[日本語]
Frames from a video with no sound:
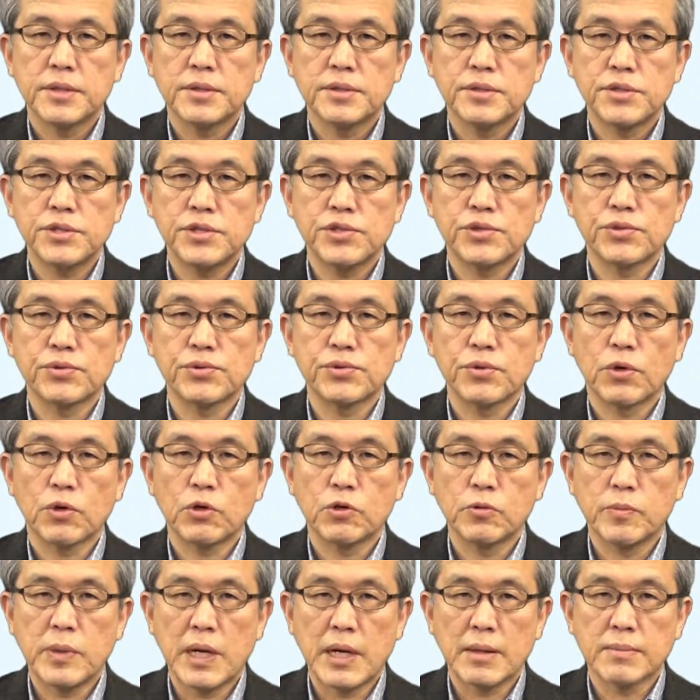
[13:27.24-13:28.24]

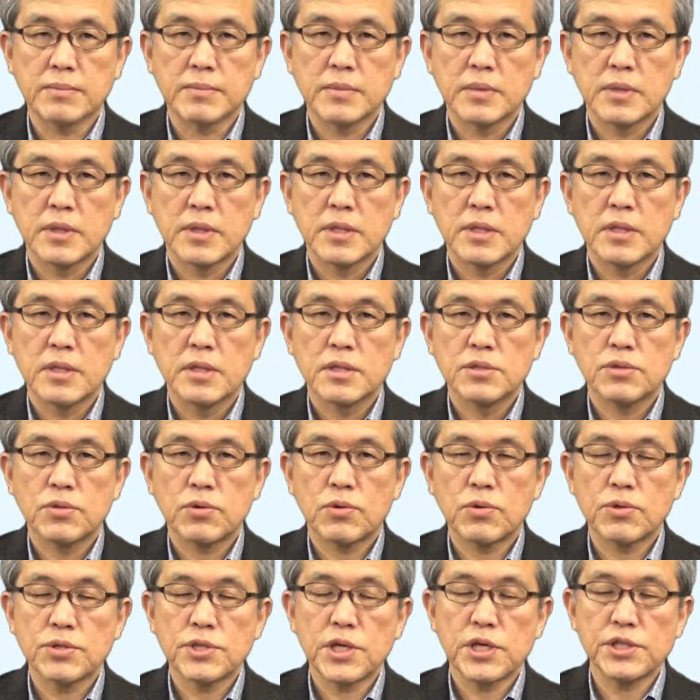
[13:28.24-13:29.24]
26番、そ
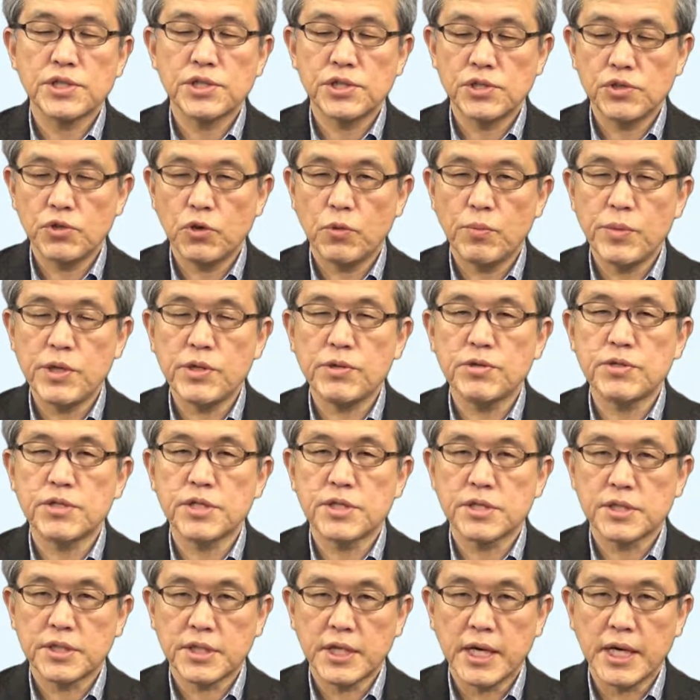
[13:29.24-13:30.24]
の写真を見るに
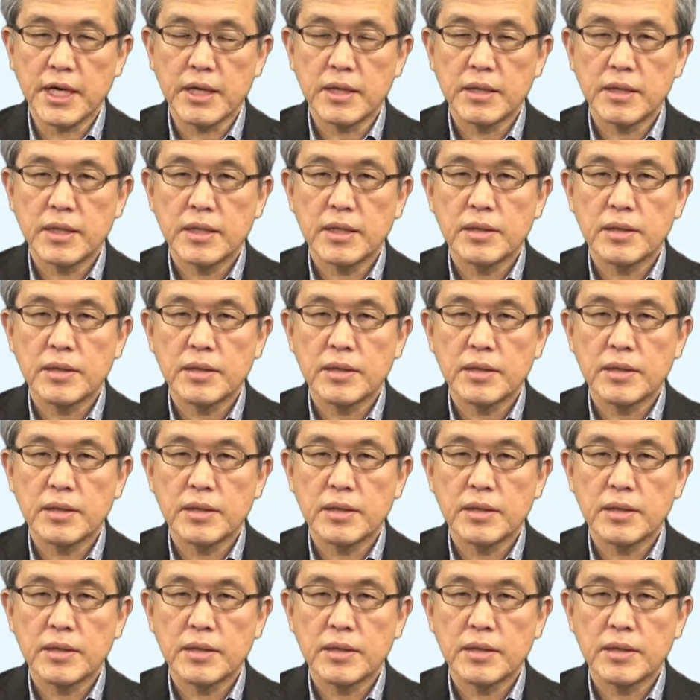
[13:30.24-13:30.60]
つけ、